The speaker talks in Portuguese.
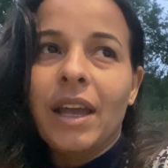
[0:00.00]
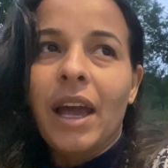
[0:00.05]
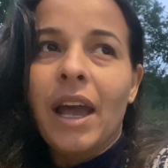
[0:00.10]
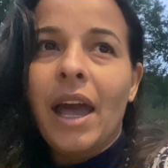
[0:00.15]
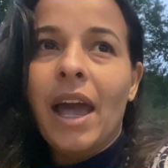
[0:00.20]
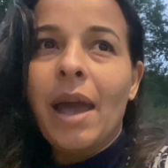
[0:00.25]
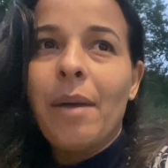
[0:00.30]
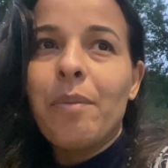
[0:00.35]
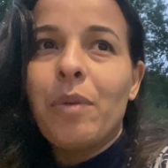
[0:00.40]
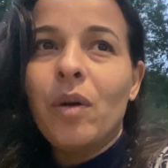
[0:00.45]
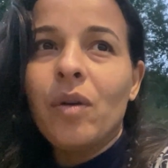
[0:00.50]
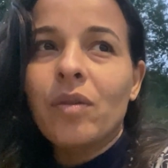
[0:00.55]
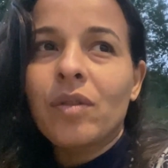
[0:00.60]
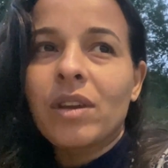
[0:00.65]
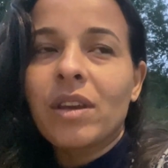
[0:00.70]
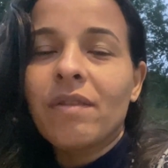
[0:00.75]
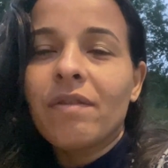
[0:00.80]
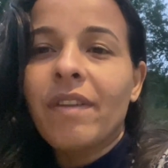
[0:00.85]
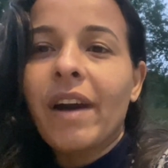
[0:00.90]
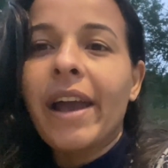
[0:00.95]
é bom
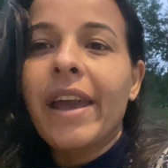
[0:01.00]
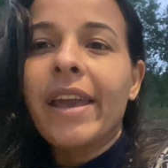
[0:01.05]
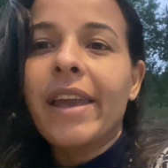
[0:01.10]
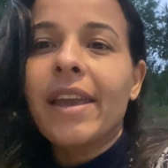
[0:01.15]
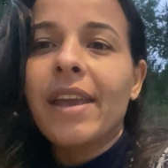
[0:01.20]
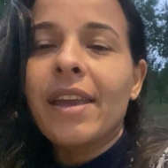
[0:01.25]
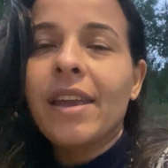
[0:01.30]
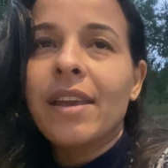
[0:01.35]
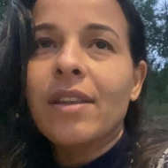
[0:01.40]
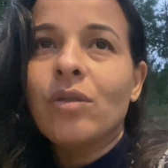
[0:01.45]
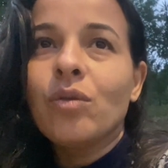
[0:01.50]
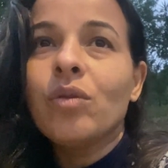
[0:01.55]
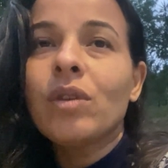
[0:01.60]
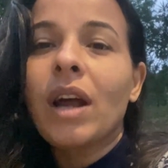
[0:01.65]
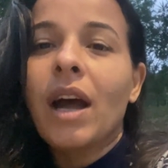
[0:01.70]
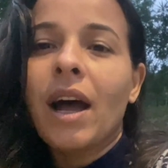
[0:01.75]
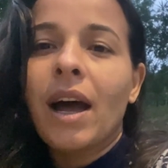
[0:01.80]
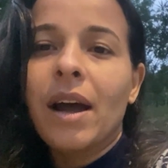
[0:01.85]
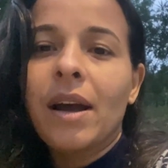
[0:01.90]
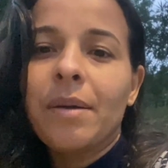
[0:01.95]
que vai
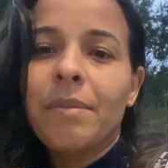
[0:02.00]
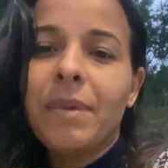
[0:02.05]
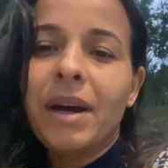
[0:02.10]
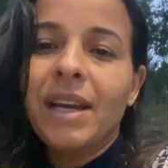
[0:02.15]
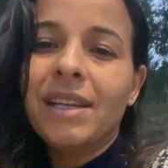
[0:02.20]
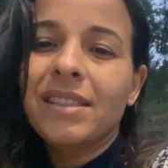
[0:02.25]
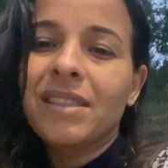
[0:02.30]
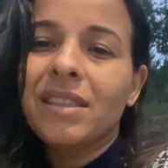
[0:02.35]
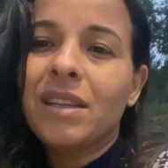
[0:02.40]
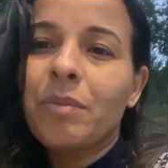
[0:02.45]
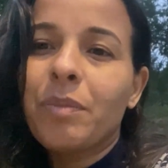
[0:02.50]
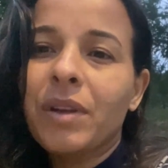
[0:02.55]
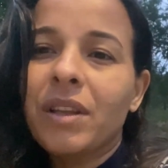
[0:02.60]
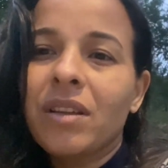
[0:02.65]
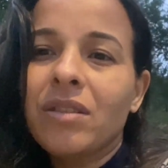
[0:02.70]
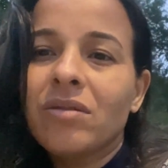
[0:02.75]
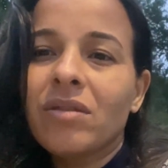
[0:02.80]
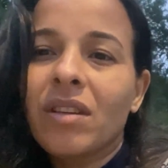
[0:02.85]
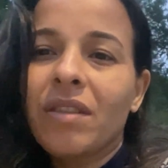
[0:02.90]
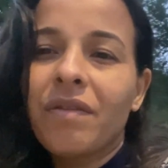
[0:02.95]
durar, mas
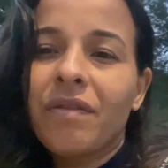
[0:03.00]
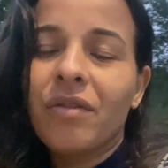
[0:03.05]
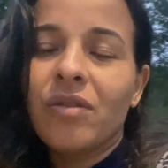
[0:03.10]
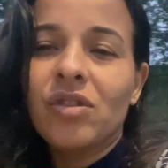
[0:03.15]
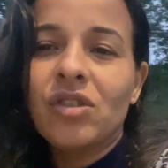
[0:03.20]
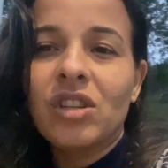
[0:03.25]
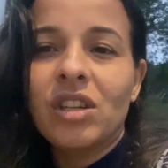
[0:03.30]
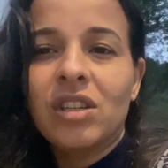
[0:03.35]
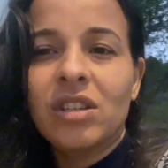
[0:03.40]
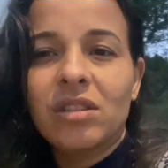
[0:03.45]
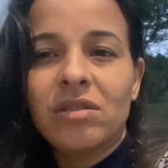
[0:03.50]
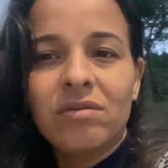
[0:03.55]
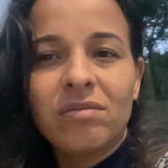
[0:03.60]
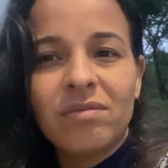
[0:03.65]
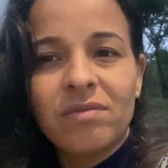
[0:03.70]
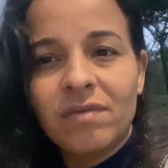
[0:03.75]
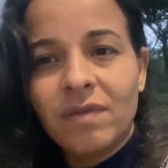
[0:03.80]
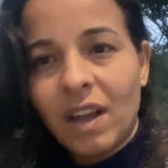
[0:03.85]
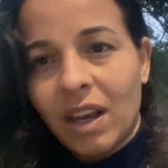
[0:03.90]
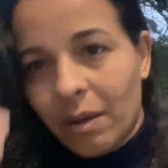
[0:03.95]
dependendo do que for, gente,
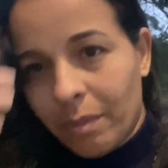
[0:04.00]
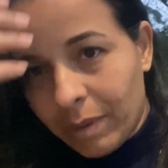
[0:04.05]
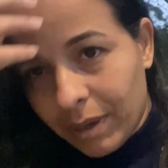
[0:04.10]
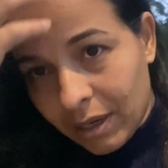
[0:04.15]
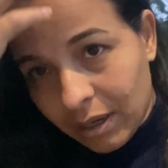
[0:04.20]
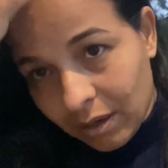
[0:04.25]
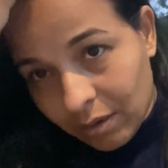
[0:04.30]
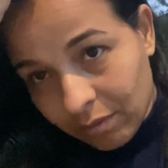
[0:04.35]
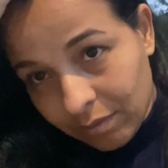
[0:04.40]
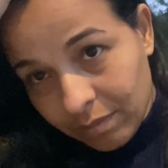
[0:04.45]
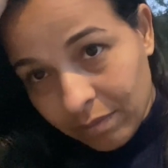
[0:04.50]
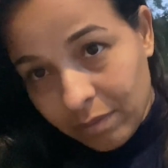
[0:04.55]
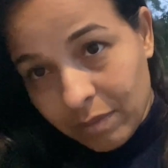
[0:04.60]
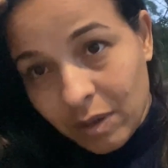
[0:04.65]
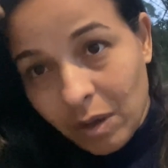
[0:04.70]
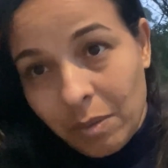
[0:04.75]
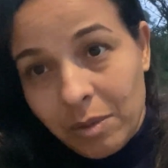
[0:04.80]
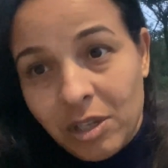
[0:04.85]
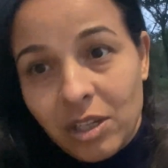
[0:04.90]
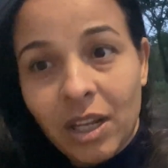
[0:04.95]
não vale a pena não.
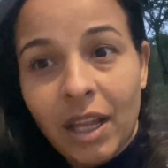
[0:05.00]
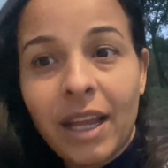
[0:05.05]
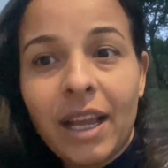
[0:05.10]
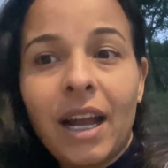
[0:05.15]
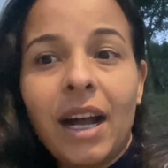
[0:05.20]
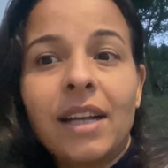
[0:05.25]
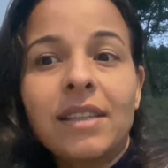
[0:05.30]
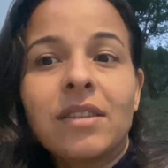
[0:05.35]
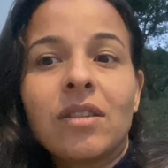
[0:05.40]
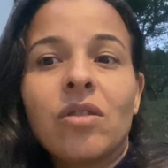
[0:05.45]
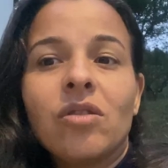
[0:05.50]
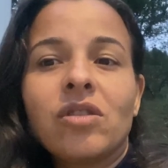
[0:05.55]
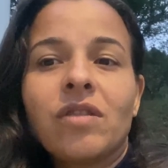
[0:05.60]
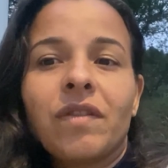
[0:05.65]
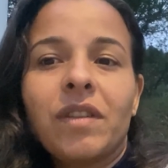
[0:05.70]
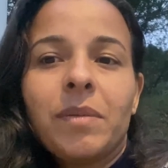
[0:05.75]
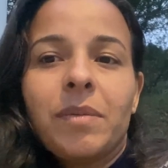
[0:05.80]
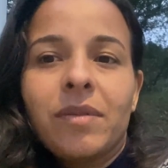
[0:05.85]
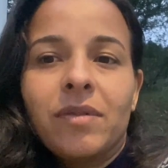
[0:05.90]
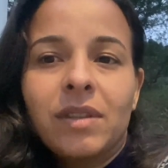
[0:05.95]
Principalmente lá em casa, igual eu já
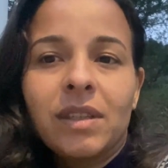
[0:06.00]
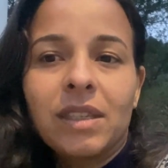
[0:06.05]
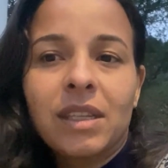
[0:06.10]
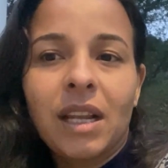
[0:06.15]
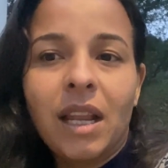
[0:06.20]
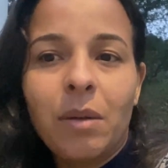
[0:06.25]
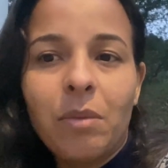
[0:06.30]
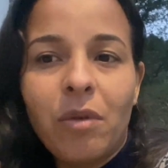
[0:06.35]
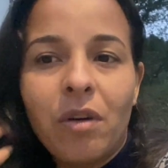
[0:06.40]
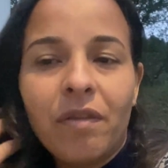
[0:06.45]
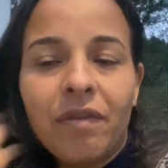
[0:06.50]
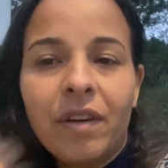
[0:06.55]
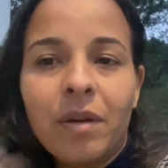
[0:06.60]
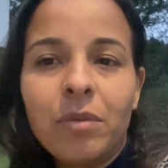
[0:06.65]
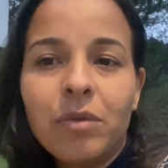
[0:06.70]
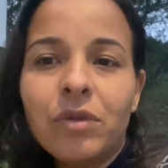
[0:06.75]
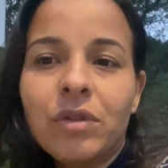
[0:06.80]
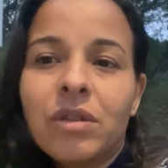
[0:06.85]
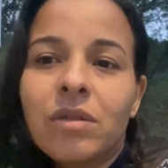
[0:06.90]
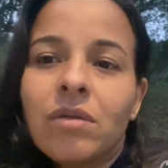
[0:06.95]
falei pra vocês que lá mofa
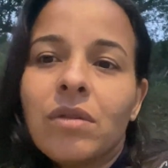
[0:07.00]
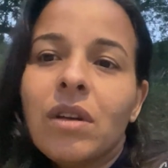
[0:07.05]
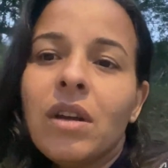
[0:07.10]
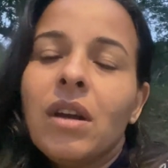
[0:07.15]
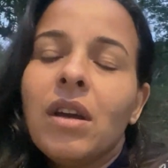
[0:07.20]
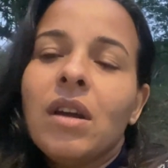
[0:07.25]
muito.